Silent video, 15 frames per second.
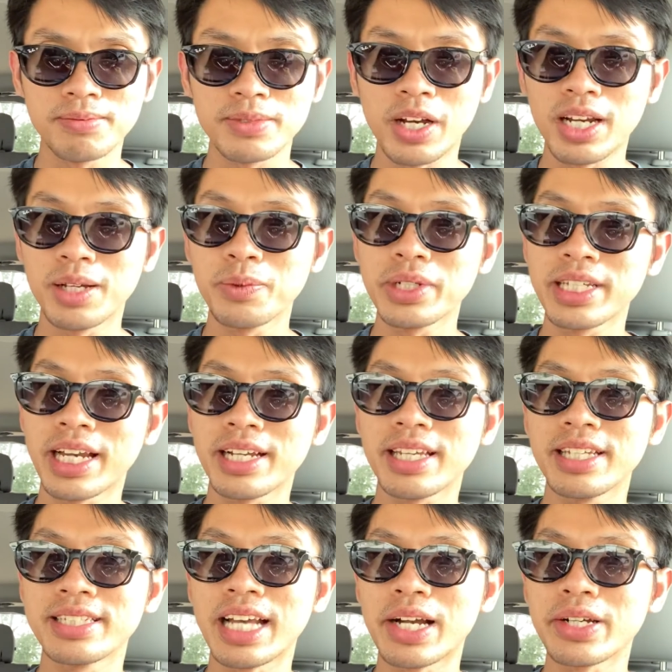Đó là nguyên nhân
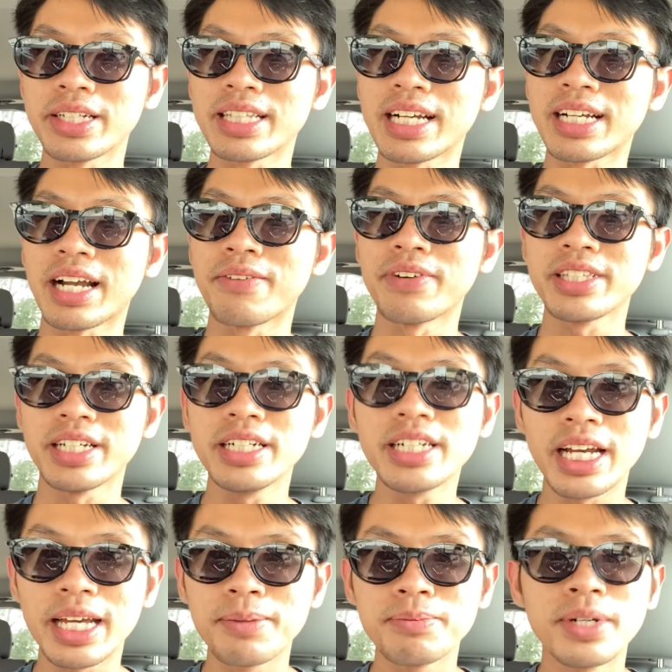vì sao người ta cần phải thử
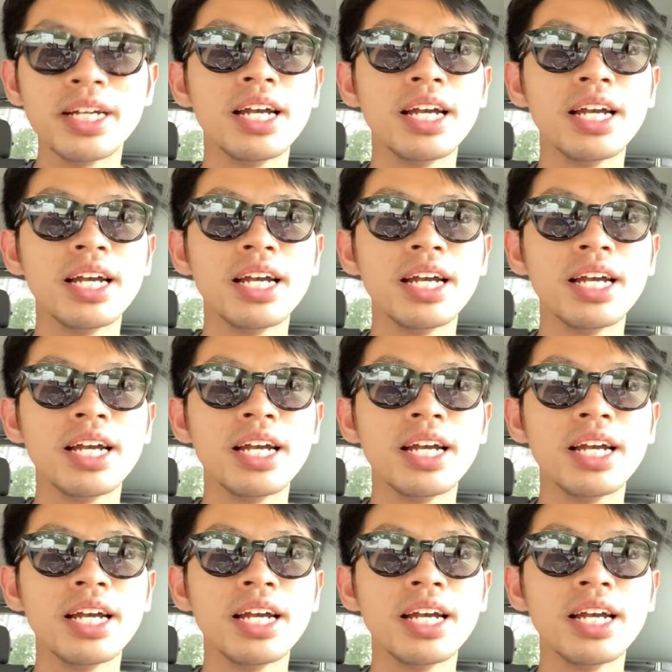nghiệm,